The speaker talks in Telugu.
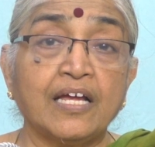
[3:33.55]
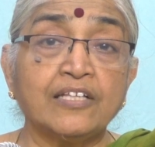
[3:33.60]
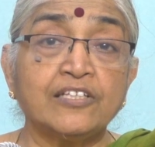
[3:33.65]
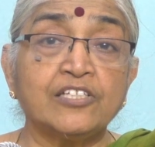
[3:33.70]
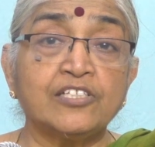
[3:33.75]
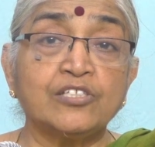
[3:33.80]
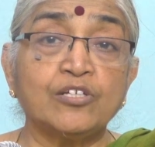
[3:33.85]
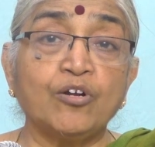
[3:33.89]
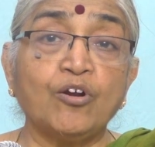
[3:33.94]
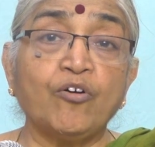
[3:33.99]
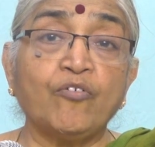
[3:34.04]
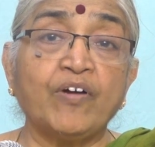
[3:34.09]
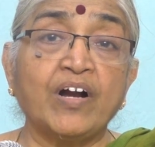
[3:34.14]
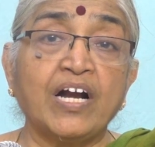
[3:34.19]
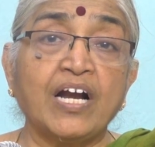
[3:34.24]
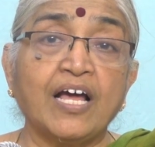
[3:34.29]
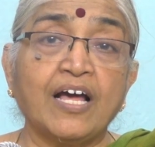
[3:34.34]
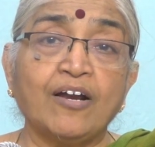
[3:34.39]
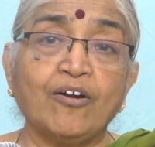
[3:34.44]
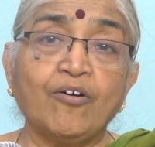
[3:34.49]
ఏ దిశలో
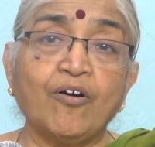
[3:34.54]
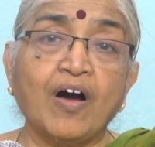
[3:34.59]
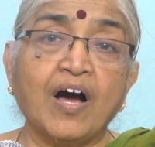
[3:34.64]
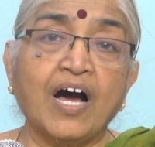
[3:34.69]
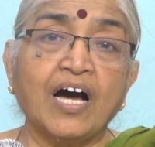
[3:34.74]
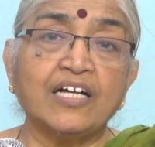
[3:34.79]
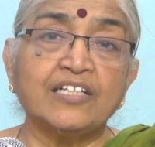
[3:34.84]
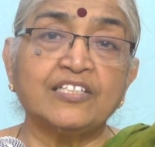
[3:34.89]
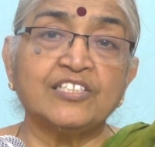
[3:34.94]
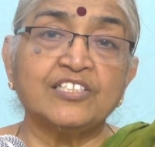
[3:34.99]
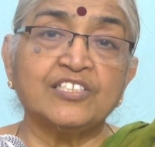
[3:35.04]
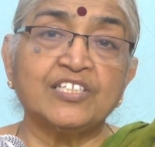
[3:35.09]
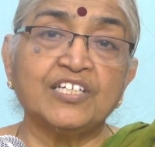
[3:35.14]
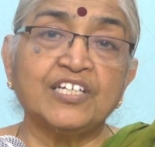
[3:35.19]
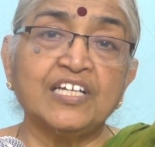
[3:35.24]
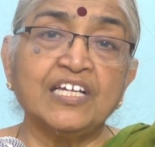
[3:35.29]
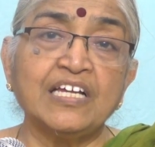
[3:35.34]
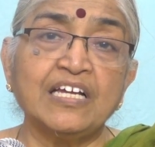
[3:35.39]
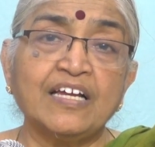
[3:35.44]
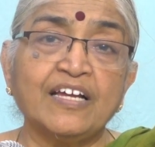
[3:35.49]
వెళ్ళాలో ఆ
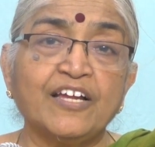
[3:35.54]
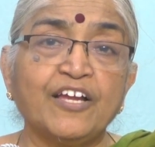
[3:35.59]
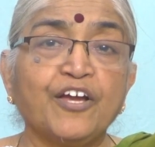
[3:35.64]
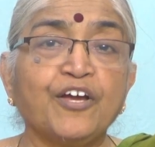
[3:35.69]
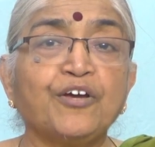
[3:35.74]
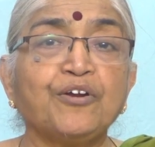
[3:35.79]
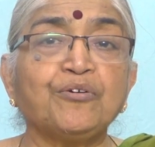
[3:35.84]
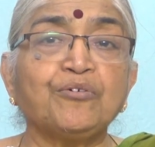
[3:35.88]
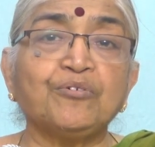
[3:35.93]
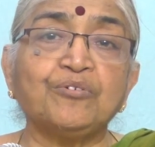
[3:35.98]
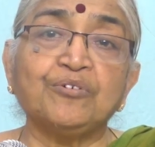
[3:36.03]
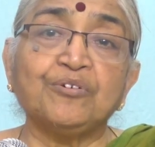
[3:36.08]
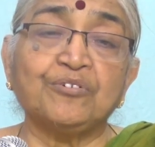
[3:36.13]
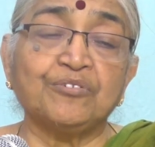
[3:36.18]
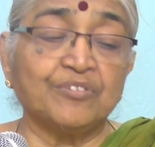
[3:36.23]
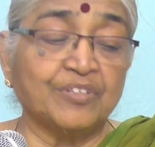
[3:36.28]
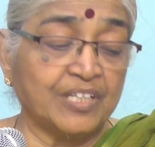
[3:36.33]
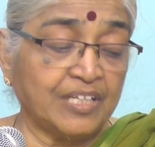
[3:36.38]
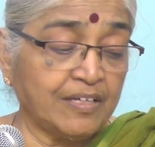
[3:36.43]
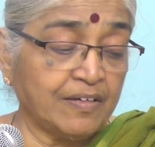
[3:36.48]
దిశని
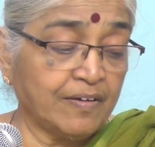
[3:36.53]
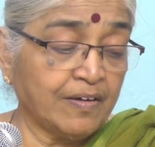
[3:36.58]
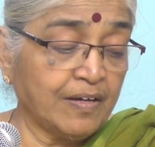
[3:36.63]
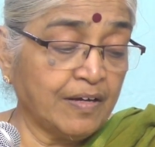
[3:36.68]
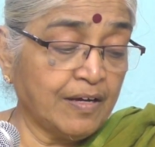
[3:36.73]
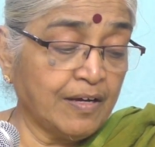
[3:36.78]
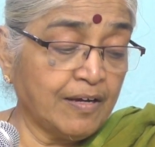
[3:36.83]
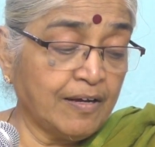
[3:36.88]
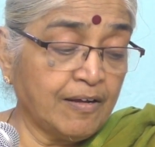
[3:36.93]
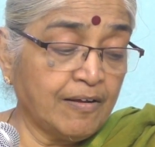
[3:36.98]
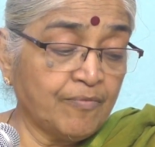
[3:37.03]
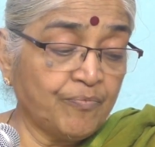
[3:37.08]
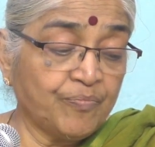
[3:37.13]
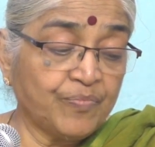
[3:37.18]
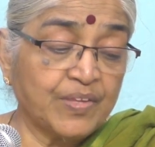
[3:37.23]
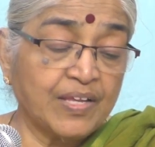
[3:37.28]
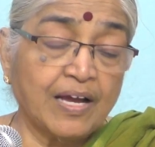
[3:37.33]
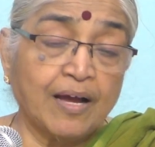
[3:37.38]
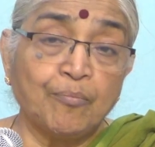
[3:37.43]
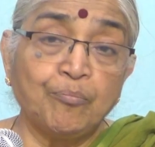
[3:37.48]
ఏరుకుంటుంది
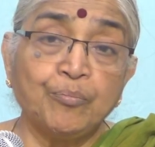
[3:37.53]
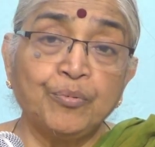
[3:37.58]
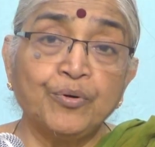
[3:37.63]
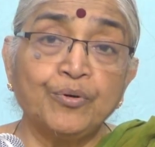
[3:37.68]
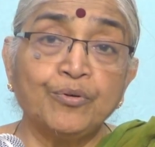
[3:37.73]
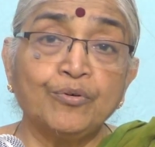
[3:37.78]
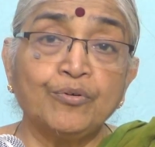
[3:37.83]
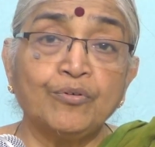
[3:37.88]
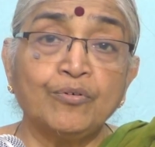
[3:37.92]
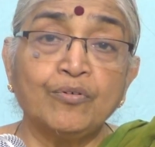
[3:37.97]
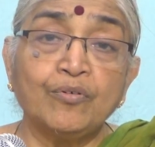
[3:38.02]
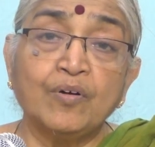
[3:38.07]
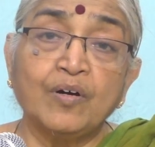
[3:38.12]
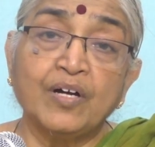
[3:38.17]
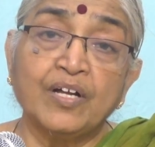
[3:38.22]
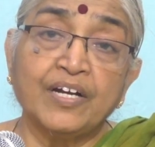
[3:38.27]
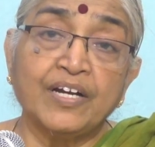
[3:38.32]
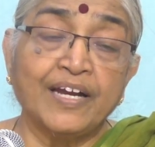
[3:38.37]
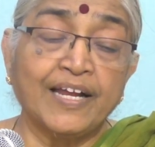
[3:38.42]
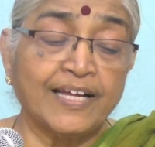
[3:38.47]
అప్పుడు
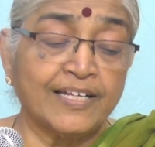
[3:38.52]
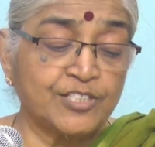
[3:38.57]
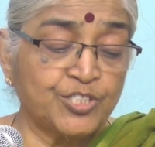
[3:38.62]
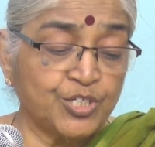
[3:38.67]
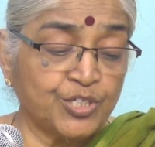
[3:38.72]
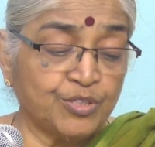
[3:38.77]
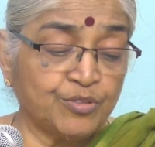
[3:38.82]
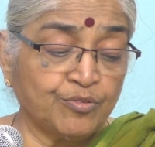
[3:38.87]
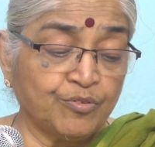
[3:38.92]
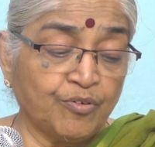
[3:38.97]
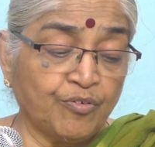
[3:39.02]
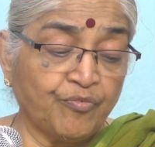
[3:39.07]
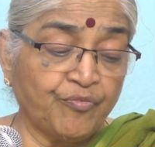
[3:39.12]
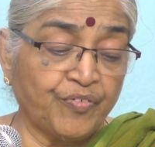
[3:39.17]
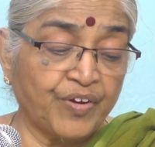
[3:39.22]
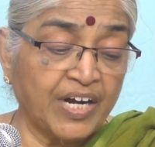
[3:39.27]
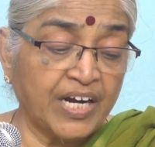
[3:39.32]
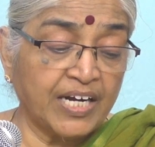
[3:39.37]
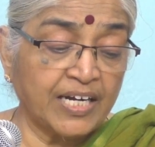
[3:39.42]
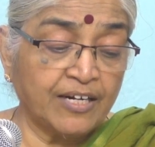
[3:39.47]
నేచరు
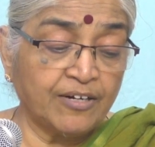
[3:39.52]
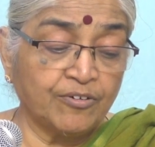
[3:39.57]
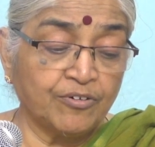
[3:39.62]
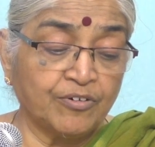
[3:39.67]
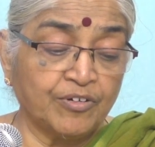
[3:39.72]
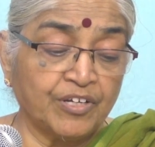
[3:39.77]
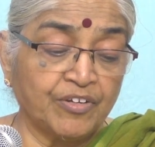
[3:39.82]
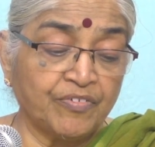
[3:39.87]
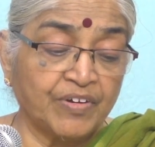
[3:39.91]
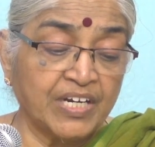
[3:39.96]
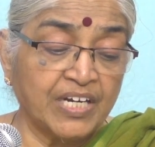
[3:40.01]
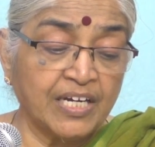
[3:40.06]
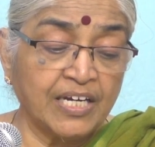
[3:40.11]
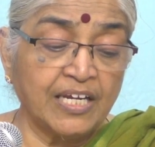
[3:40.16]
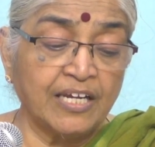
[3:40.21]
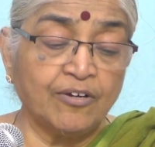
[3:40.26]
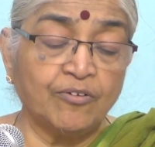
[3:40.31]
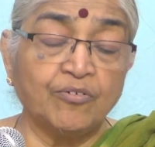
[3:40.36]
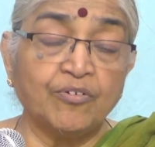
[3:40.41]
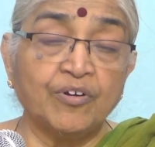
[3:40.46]
ఫేటు
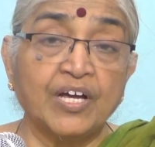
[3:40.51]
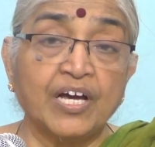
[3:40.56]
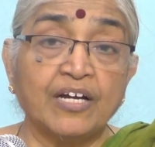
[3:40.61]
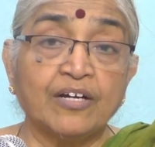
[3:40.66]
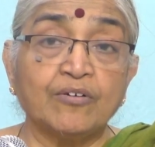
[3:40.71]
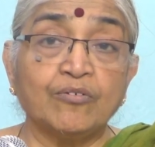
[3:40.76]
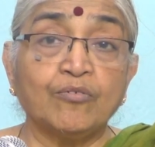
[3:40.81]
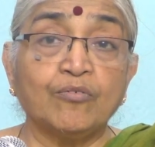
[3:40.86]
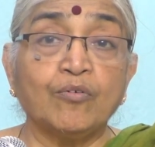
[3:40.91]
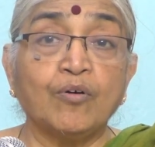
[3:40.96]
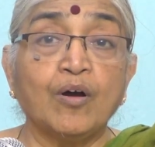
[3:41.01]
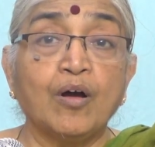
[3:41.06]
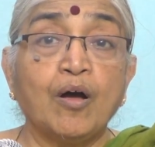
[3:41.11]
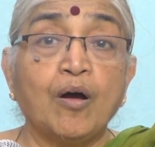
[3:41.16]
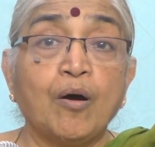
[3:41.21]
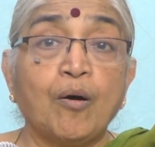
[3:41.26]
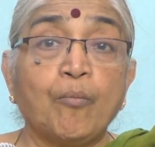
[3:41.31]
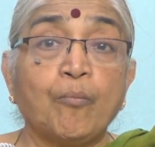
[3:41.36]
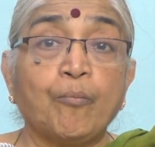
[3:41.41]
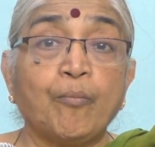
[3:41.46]
ఇవన్నీ కూడాను
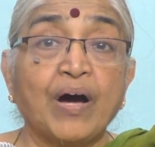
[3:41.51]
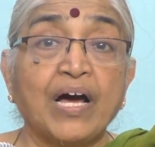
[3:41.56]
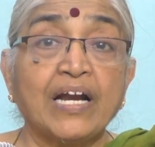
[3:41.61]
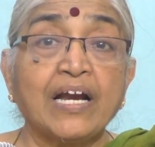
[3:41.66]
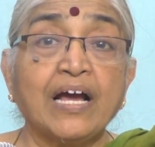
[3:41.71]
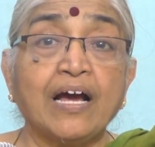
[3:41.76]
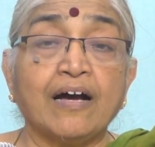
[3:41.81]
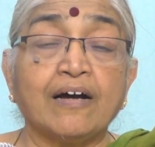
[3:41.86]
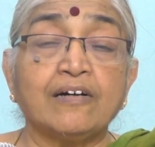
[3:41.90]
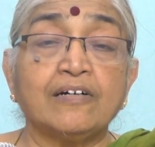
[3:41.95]
మన